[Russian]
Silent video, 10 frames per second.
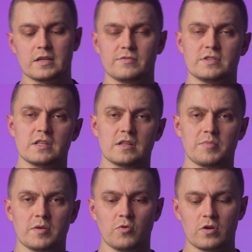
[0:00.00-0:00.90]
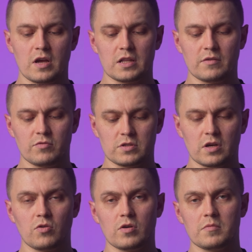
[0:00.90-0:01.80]
Осветительный прибор — это вот
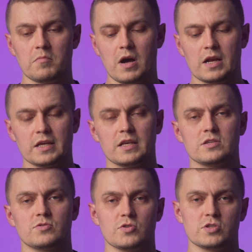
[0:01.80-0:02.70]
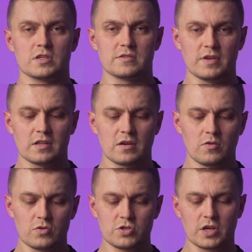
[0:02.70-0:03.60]
такой маленький источник
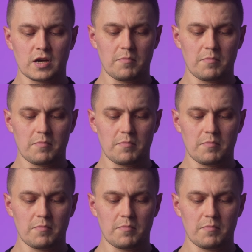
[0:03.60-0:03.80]
света, очень